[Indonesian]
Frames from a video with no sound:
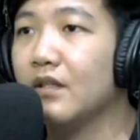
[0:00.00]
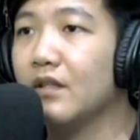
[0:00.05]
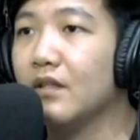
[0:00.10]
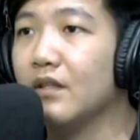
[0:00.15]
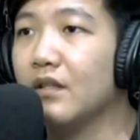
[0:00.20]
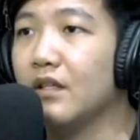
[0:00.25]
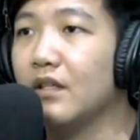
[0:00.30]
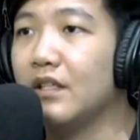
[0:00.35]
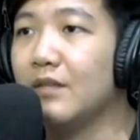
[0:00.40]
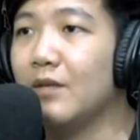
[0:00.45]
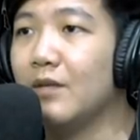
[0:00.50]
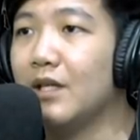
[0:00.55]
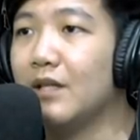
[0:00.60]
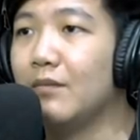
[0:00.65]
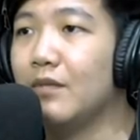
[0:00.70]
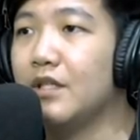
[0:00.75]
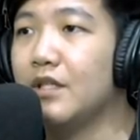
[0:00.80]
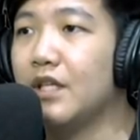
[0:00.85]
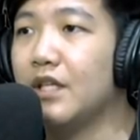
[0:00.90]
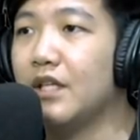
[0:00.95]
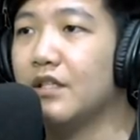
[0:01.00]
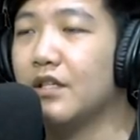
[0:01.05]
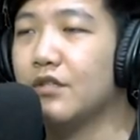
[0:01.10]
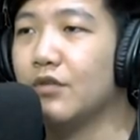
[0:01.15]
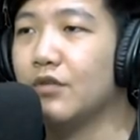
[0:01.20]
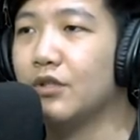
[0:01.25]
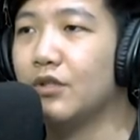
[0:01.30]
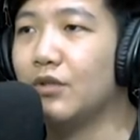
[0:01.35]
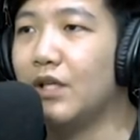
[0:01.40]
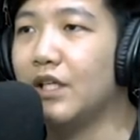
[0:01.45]
Kita bakal mencari
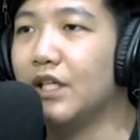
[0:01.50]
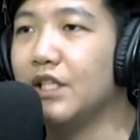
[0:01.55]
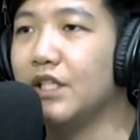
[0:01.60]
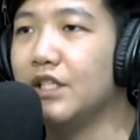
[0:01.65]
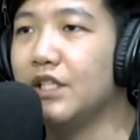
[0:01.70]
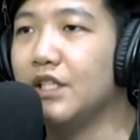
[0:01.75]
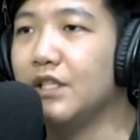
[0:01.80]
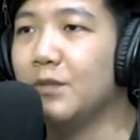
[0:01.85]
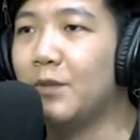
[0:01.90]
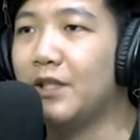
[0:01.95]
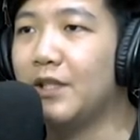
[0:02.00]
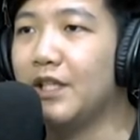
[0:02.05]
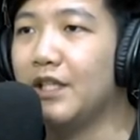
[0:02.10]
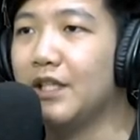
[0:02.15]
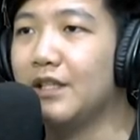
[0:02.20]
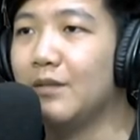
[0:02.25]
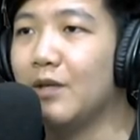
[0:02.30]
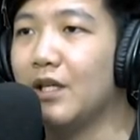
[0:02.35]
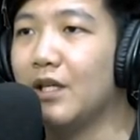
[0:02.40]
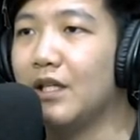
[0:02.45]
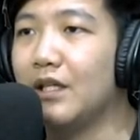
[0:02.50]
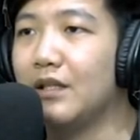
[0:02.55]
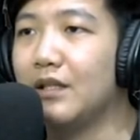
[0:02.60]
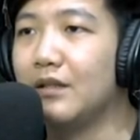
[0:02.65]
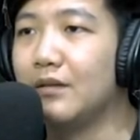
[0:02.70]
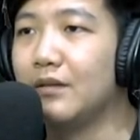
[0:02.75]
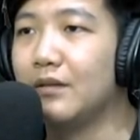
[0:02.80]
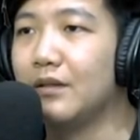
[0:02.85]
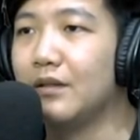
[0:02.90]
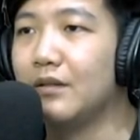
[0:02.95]
sesuatu lagi di sini. Sepertinya kita bakalan
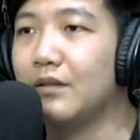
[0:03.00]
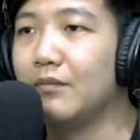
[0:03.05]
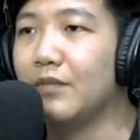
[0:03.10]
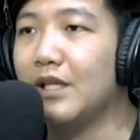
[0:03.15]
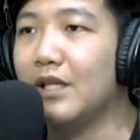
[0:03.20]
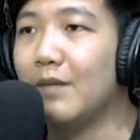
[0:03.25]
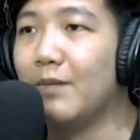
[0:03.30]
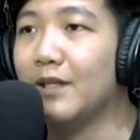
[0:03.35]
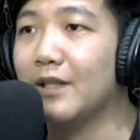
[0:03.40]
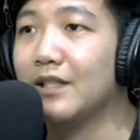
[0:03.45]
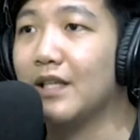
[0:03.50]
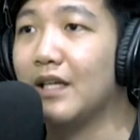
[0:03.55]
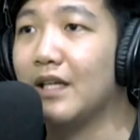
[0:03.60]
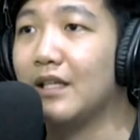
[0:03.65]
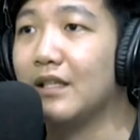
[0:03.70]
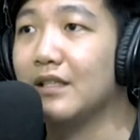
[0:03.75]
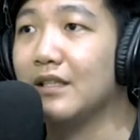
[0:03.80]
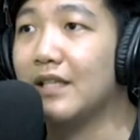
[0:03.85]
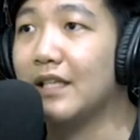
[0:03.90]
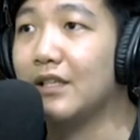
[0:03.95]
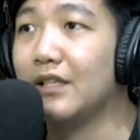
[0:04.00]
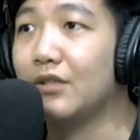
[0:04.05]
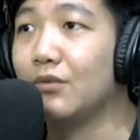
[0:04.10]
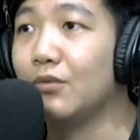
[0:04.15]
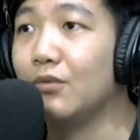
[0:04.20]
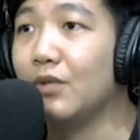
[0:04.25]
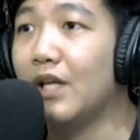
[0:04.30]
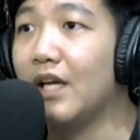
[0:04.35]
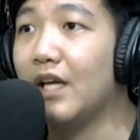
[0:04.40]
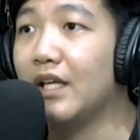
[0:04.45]
mendapatkan
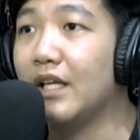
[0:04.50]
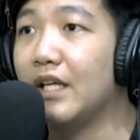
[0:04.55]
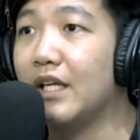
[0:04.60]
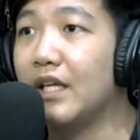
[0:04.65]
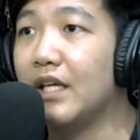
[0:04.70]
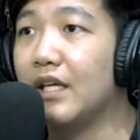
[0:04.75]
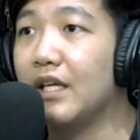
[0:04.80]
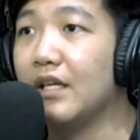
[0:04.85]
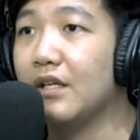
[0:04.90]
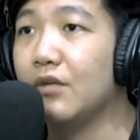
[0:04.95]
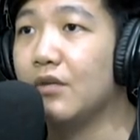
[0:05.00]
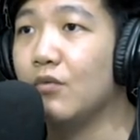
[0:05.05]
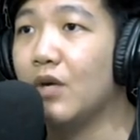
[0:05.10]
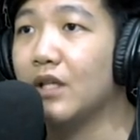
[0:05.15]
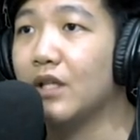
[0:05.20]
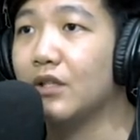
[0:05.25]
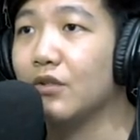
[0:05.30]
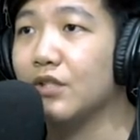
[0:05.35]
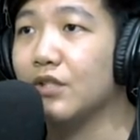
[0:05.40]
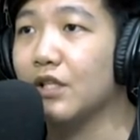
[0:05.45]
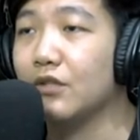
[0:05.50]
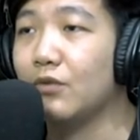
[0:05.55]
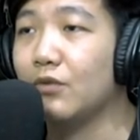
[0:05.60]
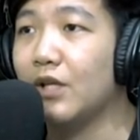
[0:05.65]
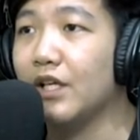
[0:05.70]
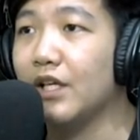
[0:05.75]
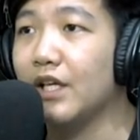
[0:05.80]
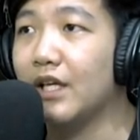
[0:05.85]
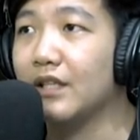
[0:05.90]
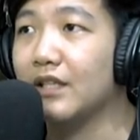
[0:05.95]
satu lagi, dua atau satu
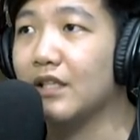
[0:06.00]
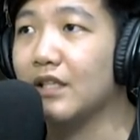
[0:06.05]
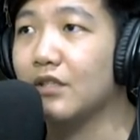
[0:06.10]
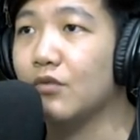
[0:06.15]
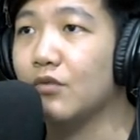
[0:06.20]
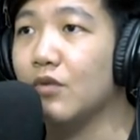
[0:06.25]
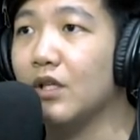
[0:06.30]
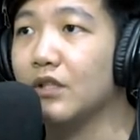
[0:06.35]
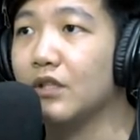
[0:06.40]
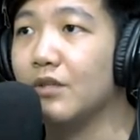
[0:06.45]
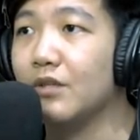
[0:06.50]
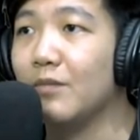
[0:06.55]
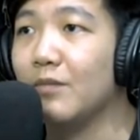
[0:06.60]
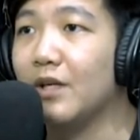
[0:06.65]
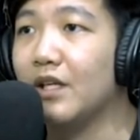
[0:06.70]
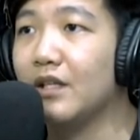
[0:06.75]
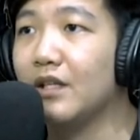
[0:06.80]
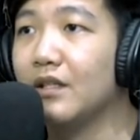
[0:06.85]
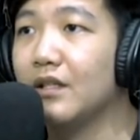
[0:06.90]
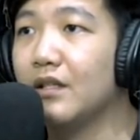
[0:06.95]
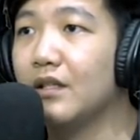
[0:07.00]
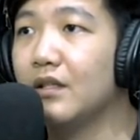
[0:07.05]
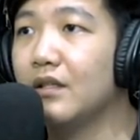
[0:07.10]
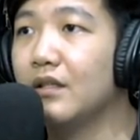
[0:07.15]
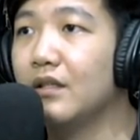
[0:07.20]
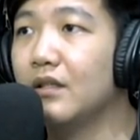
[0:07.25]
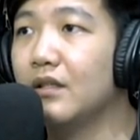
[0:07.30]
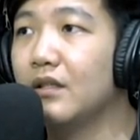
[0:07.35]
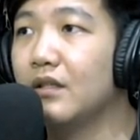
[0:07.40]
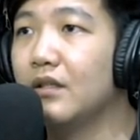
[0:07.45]
lagi kertas. Gua nggak tahu di mana.
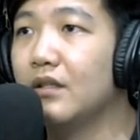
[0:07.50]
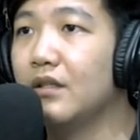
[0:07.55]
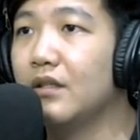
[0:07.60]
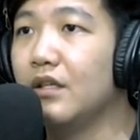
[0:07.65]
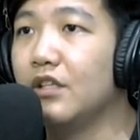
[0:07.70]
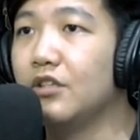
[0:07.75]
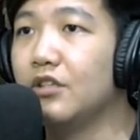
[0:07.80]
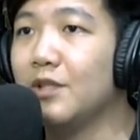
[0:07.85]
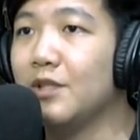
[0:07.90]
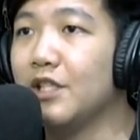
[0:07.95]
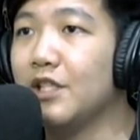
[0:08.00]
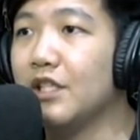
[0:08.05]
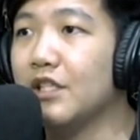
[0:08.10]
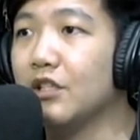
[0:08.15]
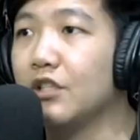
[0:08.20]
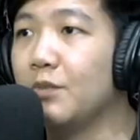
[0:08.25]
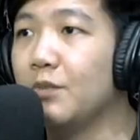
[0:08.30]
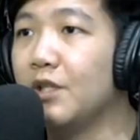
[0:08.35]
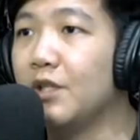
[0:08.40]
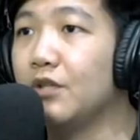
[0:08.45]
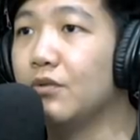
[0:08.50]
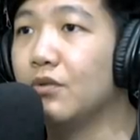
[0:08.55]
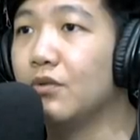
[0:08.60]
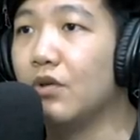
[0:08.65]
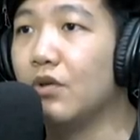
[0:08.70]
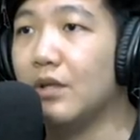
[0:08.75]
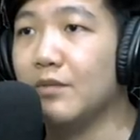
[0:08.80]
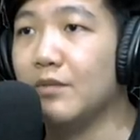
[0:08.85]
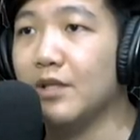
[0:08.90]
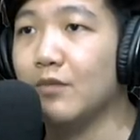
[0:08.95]
Itu masih ada satu pintu.
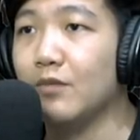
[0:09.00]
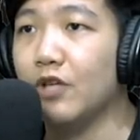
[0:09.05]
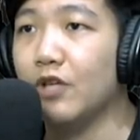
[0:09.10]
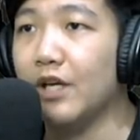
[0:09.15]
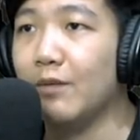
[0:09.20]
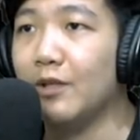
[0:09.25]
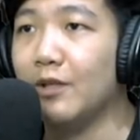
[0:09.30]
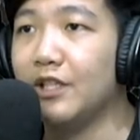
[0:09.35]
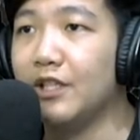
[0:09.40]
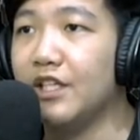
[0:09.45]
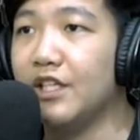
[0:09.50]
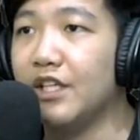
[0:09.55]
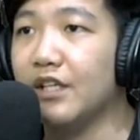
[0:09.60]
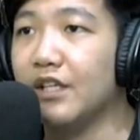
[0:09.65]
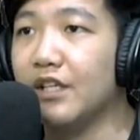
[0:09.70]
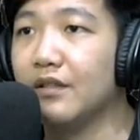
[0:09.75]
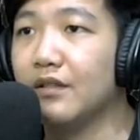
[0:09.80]
Oh nggak bisa kebuka ya berarti ini ya.